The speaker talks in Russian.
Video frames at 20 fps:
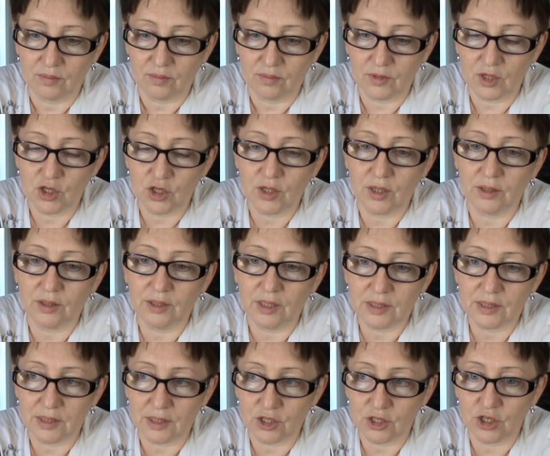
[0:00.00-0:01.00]
Даже когда
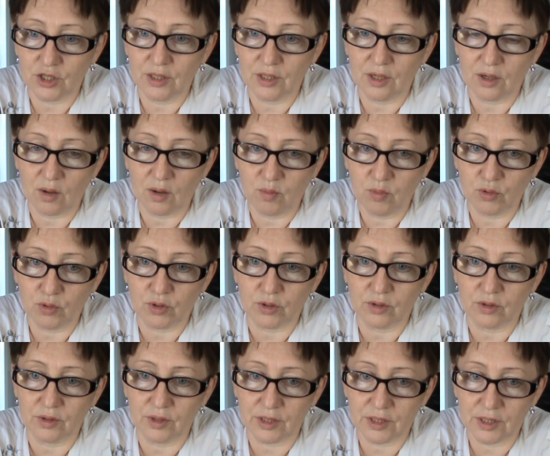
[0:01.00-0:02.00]
Саша не работал
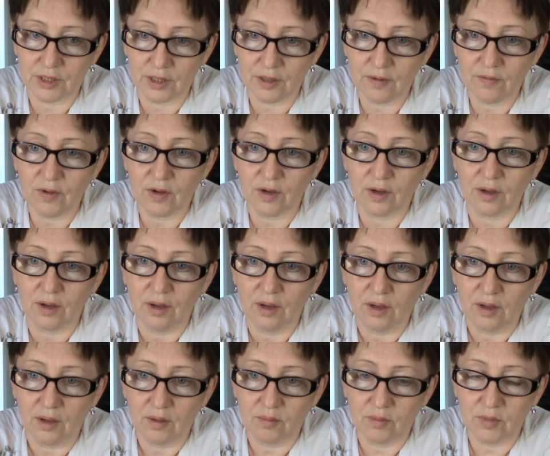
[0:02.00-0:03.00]
на севере,
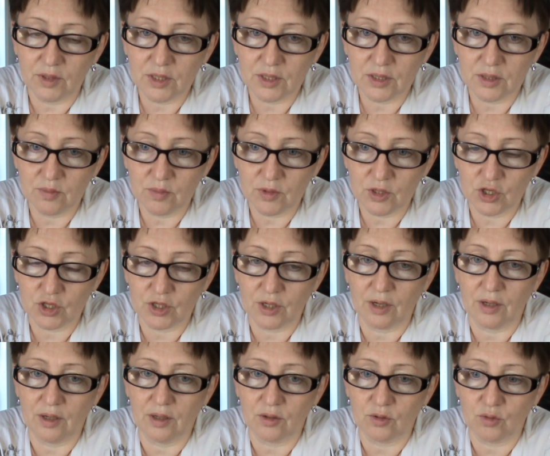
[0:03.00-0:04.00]
мы не
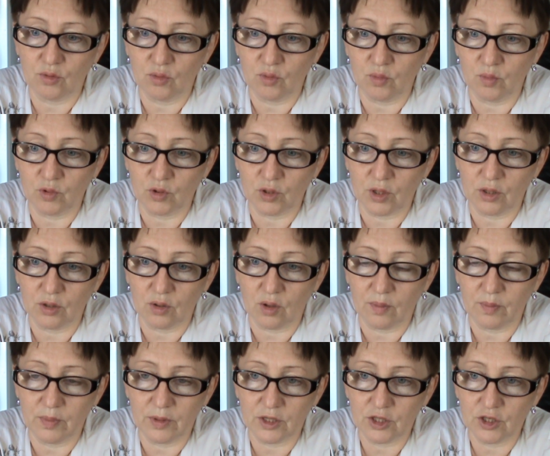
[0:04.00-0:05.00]
замечали эту коммуналку
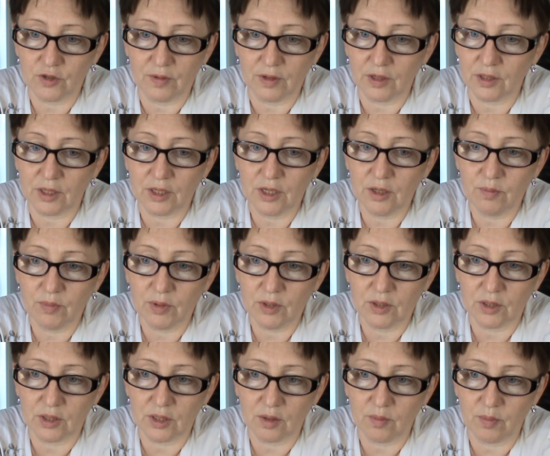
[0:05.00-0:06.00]
оплачивали. Она не
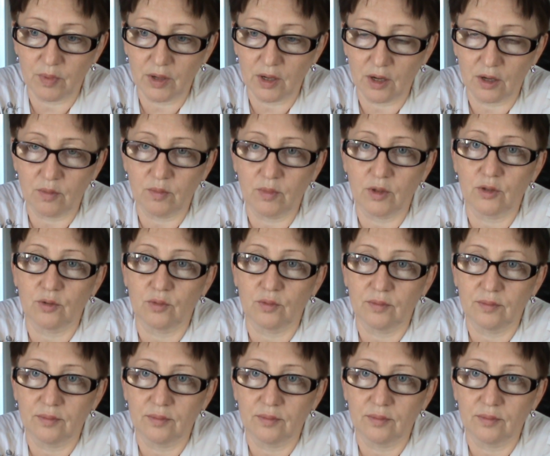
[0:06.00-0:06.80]
била так по карману.